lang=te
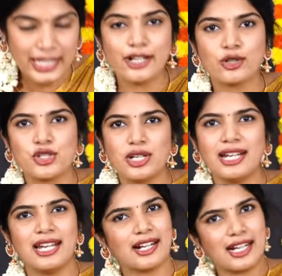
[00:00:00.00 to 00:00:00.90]
ఈ
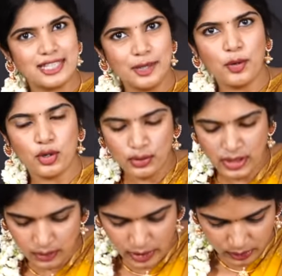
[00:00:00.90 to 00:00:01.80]
కుచ్చుళ్ళు ఇలా
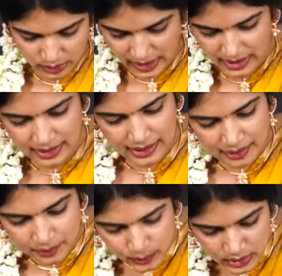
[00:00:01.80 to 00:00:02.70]
కదిలిపోకుండా ఉండకుండా
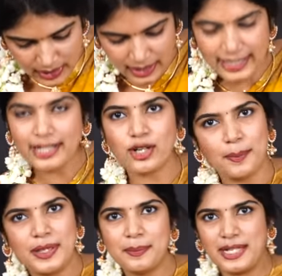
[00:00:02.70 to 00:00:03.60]
ముందరగా ఇక్కడ ఒక పిన్